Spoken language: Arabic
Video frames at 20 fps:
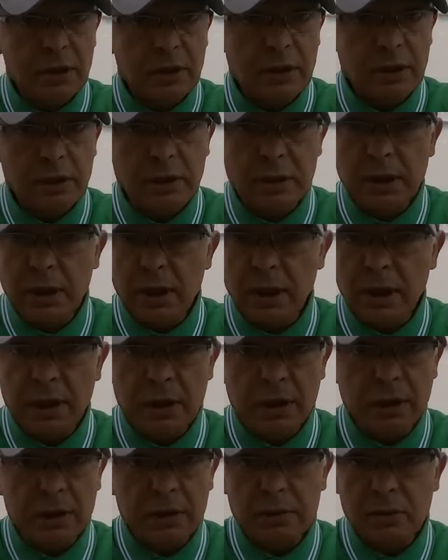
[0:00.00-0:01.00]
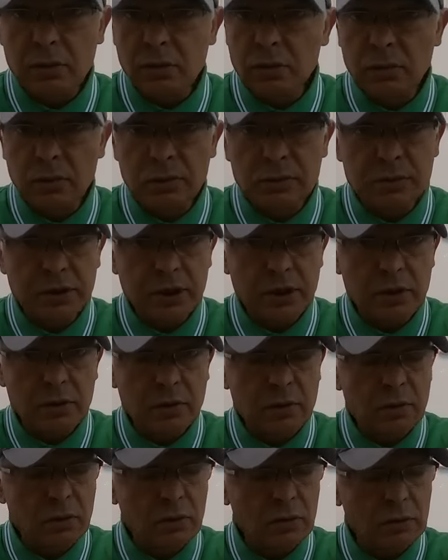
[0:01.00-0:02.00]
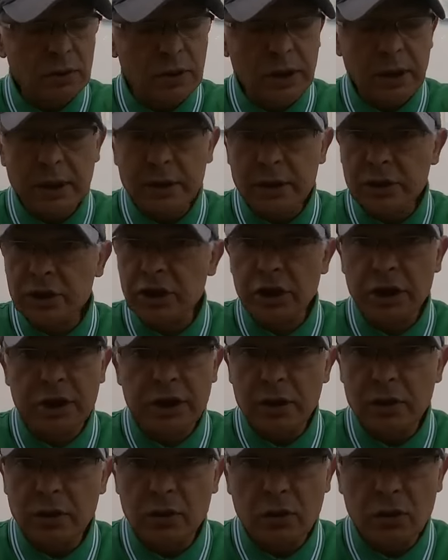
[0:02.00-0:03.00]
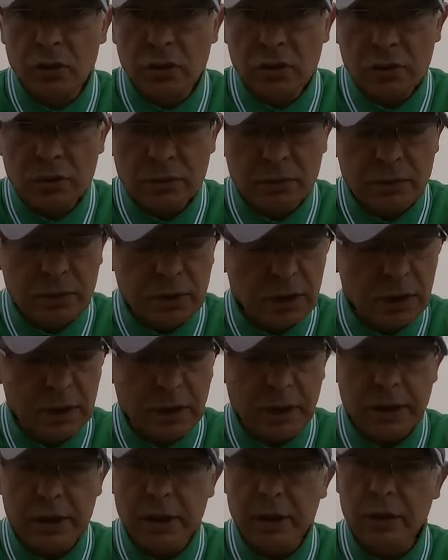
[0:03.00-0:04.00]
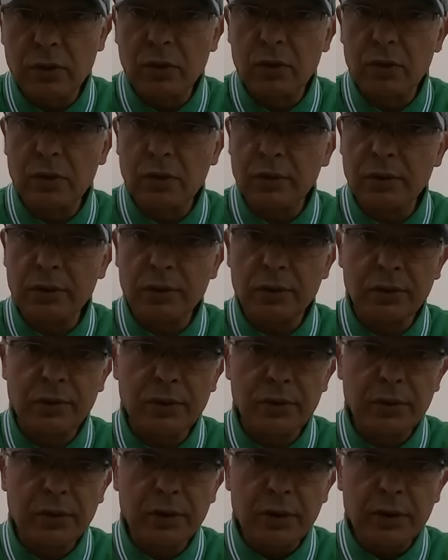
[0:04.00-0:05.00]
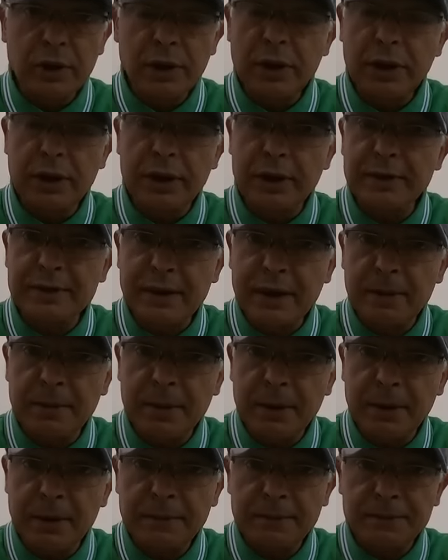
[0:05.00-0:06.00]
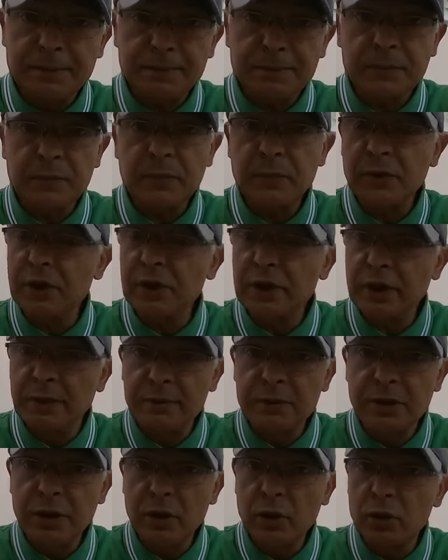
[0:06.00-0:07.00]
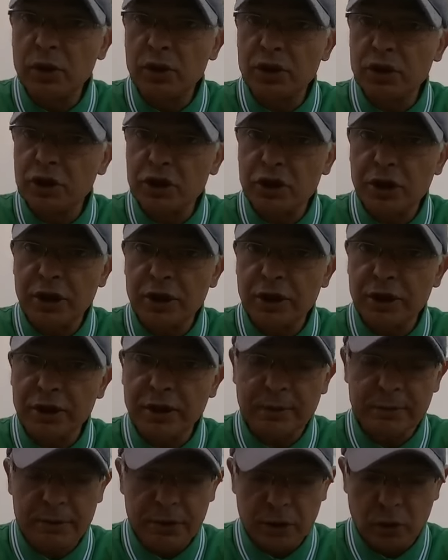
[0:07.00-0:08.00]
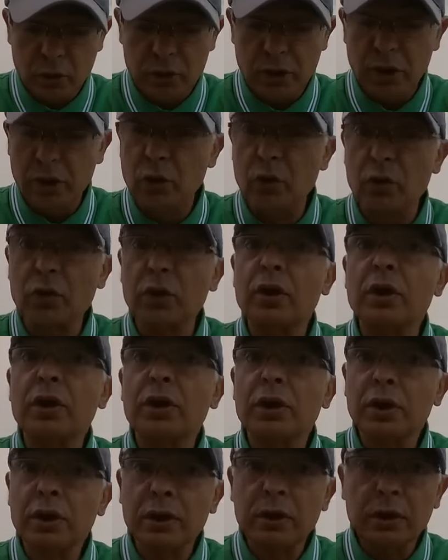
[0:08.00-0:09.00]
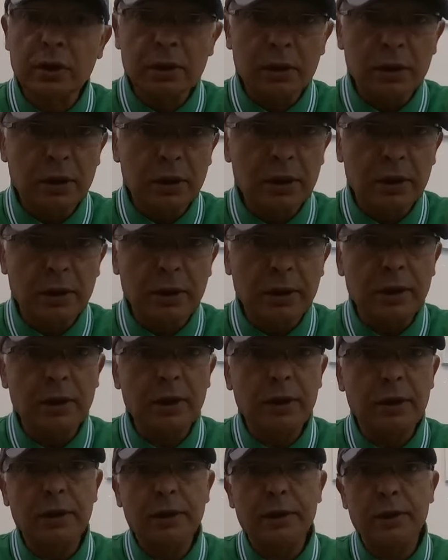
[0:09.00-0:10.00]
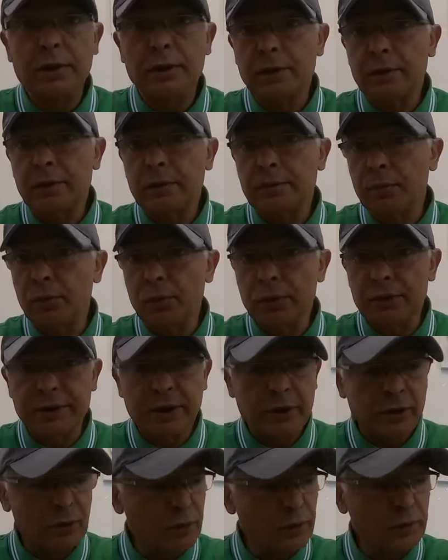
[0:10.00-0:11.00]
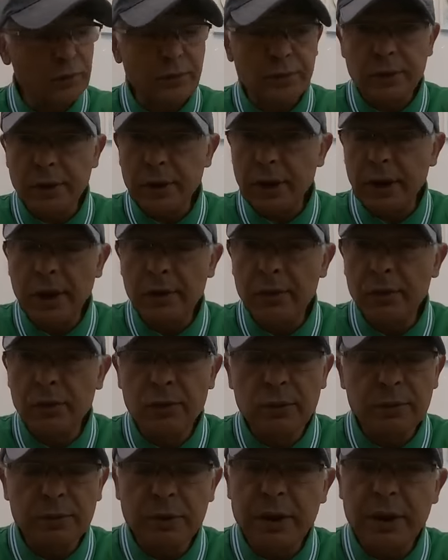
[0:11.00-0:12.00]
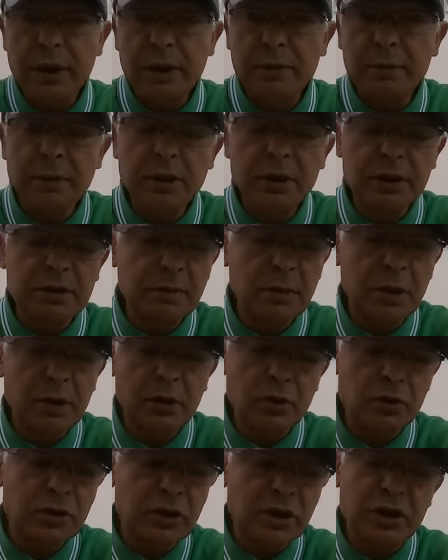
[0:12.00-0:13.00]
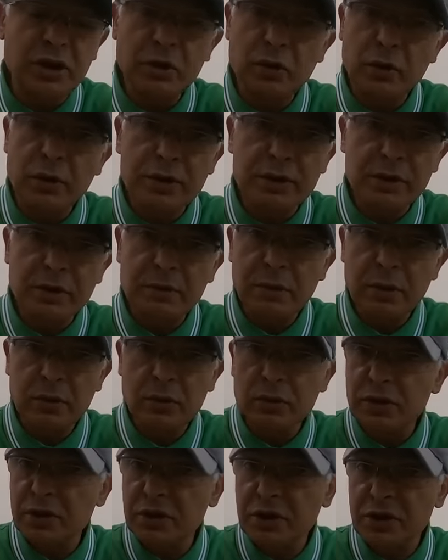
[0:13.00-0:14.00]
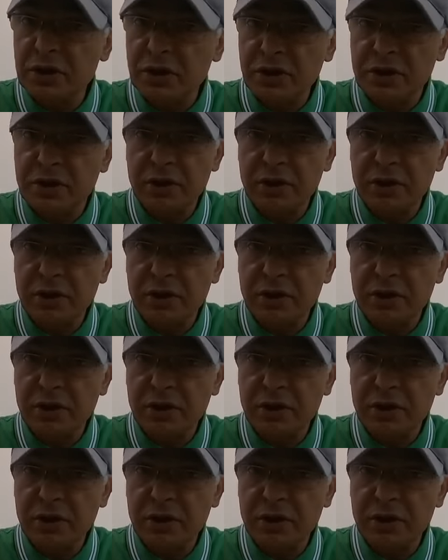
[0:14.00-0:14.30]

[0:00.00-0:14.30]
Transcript: لا الهموم ديالو ولا داكشي اللي كيقول الا كان كيقول الا كان تابع النظام ديالو كيشجع النظام ديالو كيقول آه، بوليزاريو الله يعاونو ما كيهمنيش ما عنده حتى شي وزن ما عنده حتى شي